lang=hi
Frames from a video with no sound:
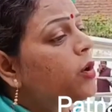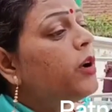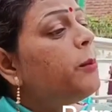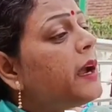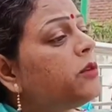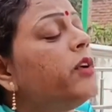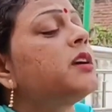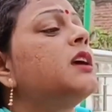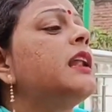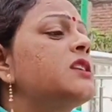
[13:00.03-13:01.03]
फॉरवर्ड
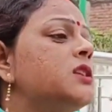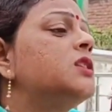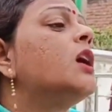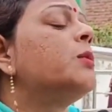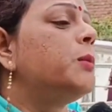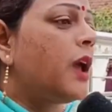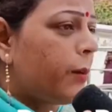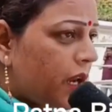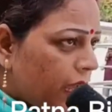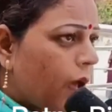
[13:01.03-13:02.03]
बैकवर्ड की राजनीति अभी
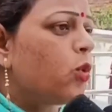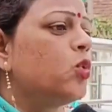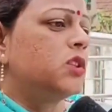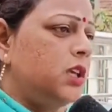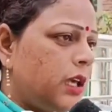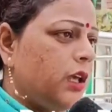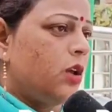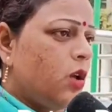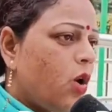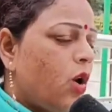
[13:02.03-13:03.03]
भी हमारे यहाँ होती है
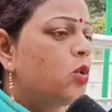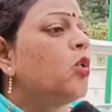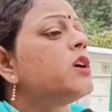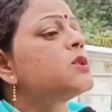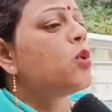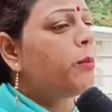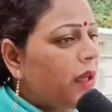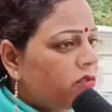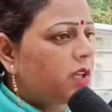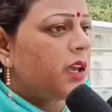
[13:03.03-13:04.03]
और लोग इसको
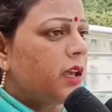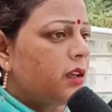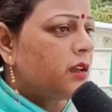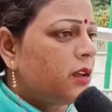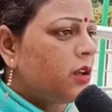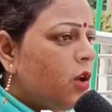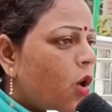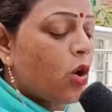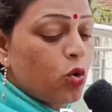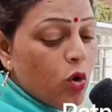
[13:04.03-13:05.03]
मानते हैं
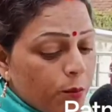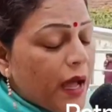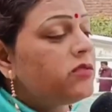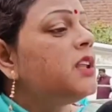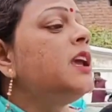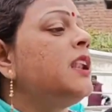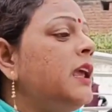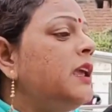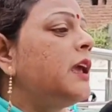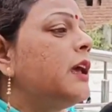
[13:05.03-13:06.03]
और लोग मानते ही
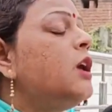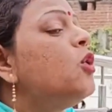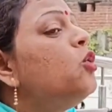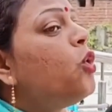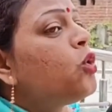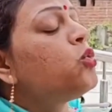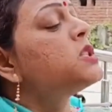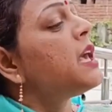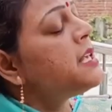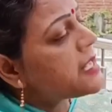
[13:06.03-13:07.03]
नहीं हैं लोग
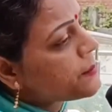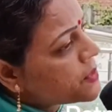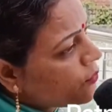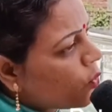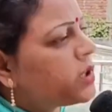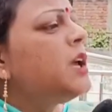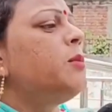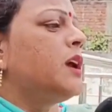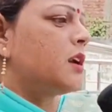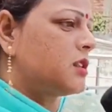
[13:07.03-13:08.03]
उसके हिसाब से
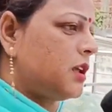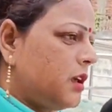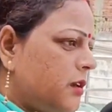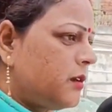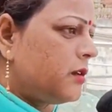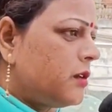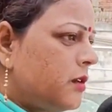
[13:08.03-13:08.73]
वोटिंग भी करते हैं